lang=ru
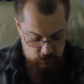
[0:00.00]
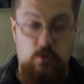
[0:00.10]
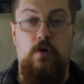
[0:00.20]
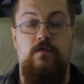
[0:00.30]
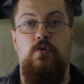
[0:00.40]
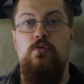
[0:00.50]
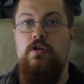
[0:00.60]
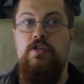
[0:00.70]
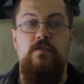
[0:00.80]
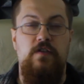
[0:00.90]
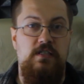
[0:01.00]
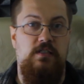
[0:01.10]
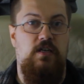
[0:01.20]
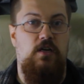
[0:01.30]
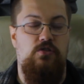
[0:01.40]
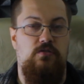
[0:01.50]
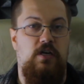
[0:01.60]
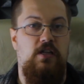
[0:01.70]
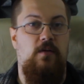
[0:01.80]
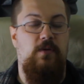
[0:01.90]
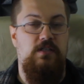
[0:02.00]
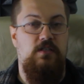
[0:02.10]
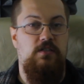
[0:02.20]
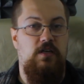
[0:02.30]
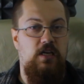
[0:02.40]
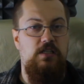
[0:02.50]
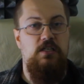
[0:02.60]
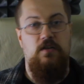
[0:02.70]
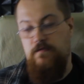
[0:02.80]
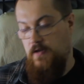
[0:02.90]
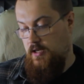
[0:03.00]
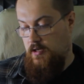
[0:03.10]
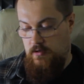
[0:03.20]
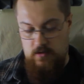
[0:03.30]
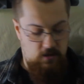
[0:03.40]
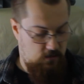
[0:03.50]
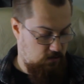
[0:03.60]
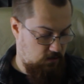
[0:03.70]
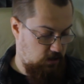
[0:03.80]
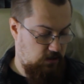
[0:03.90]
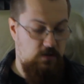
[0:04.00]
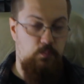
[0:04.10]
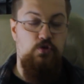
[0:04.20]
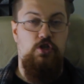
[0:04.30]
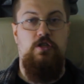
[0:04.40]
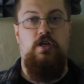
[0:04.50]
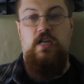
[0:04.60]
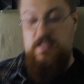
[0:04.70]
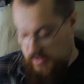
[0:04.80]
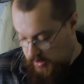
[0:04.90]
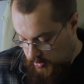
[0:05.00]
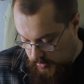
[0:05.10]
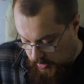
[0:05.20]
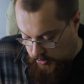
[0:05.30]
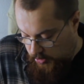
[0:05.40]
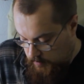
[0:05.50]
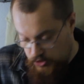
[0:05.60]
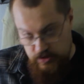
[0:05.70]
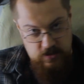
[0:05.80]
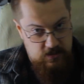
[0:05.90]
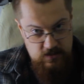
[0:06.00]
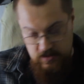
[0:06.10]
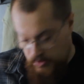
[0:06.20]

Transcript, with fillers: Кто вдруг не видел ни разу рекламы этих энергетиков? Э, это сыпучие энергетики, которых можно заказать